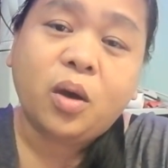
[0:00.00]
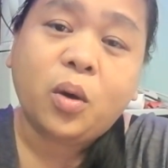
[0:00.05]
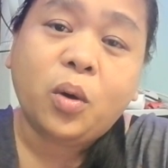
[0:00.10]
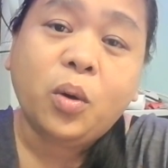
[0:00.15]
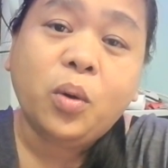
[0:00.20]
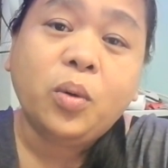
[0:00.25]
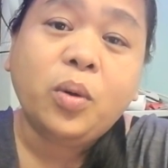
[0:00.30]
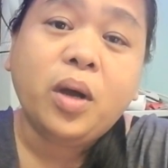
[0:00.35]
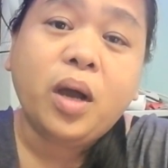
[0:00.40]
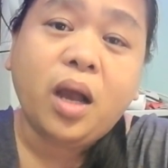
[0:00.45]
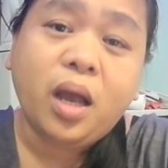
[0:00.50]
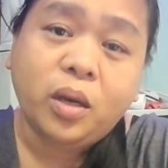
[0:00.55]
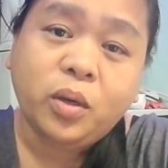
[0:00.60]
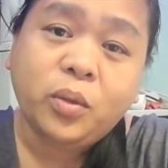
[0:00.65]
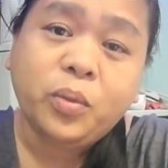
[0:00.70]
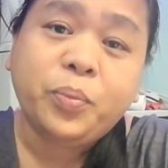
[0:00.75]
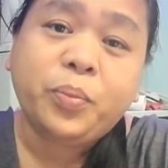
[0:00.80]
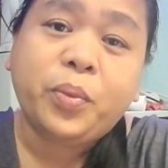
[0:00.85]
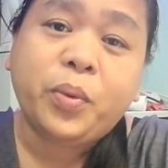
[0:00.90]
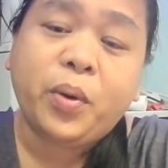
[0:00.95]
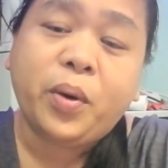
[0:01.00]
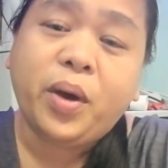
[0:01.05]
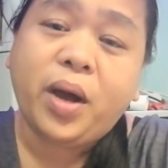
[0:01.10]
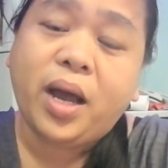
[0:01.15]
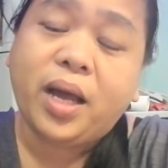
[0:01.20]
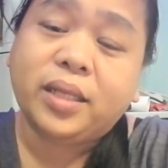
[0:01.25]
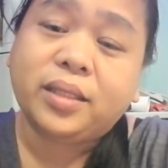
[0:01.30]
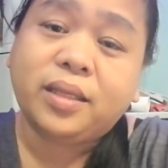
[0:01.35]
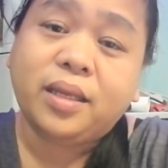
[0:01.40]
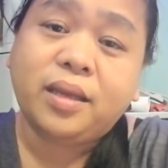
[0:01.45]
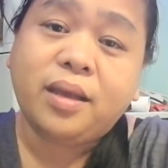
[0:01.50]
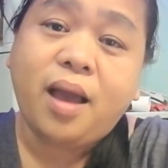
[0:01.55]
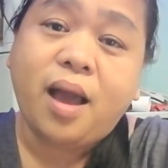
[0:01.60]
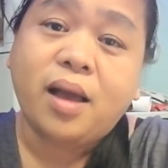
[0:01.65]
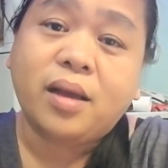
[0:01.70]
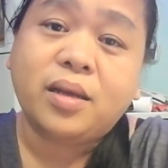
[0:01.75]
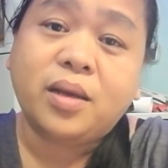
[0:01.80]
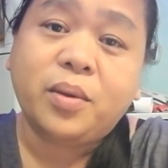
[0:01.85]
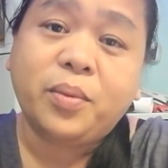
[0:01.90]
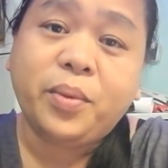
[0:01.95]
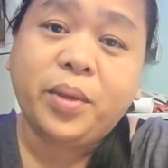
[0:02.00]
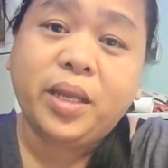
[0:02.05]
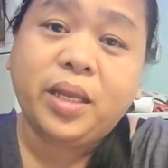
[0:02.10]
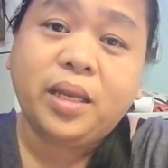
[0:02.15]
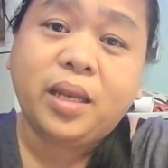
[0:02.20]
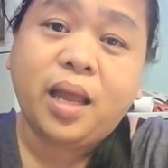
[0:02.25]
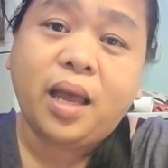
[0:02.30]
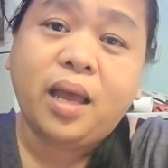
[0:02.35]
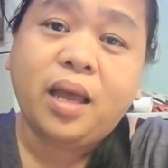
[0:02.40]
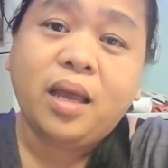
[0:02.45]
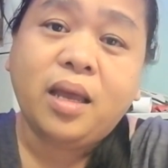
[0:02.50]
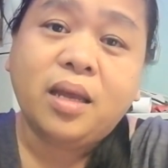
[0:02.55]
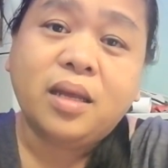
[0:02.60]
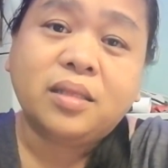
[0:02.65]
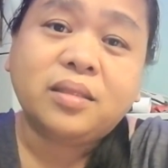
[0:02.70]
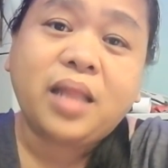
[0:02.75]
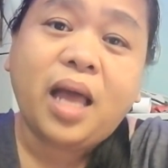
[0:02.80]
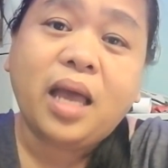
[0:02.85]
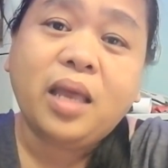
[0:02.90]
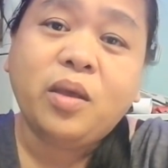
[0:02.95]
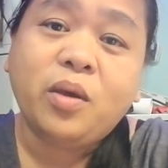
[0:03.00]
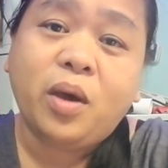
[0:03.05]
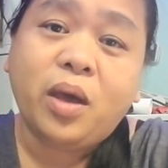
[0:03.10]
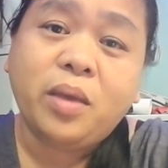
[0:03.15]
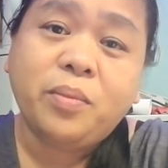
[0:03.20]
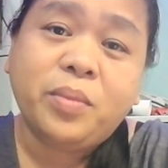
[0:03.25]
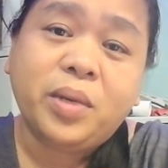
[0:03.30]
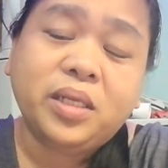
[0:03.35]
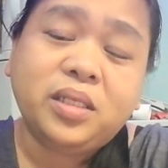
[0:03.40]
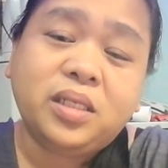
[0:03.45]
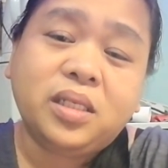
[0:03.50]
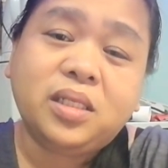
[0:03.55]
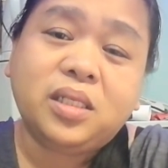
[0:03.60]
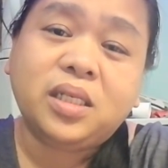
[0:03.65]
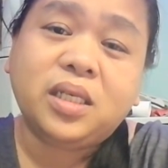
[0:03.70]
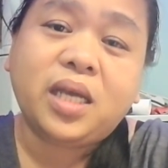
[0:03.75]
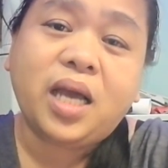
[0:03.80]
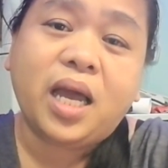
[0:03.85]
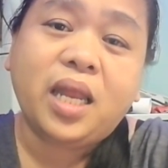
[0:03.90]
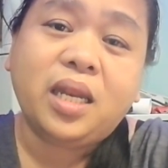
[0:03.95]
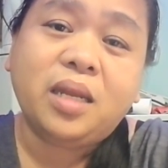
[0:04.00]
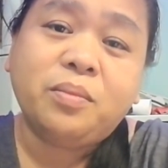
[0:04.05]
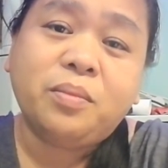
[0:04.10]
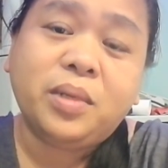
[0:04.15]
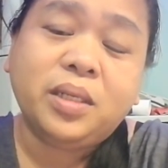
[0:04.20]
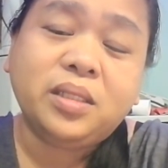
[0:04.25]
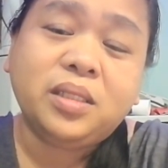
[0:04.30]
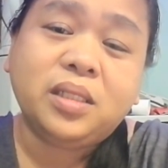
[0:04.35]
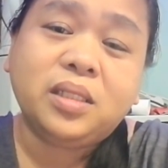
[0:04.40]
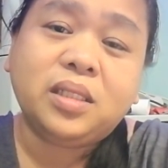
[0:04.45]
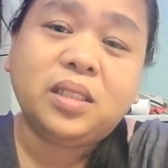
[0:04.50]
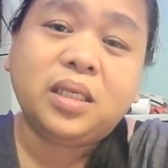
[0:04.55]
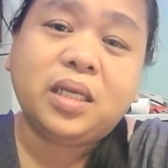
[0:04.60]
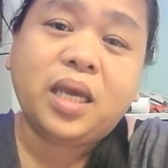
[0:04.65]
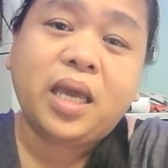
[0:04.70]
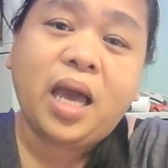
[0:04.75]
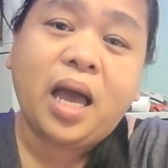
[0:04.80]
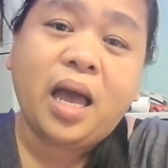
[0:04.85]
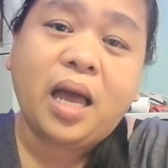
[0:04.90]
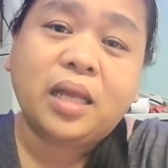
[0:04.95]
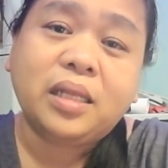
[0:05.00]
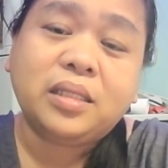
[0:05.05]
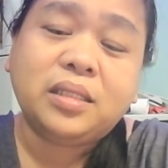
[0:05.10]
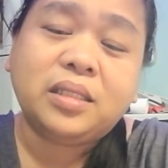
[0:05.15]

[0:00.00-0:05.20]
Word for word: kung ganun po ang ating gagawin na tayo ay magchichikahan na magchichikahan,